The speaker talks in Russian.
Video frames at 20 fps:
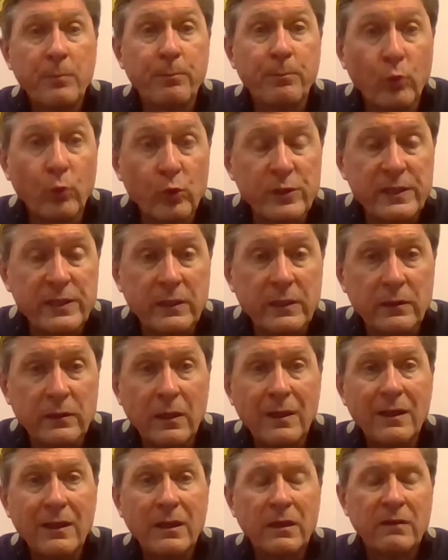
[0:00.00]
Путин
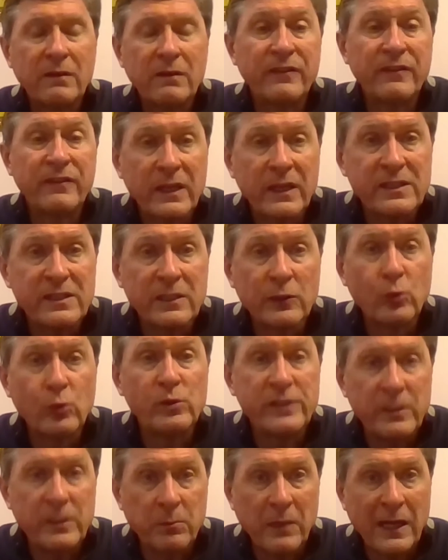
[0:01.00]
выкатил
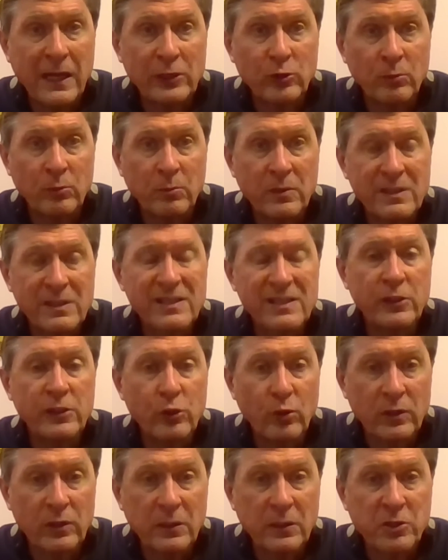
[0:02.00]
ультиматум
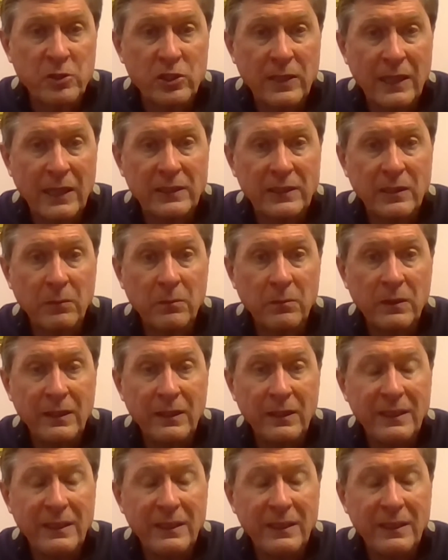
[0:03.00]
Соединенным Штатам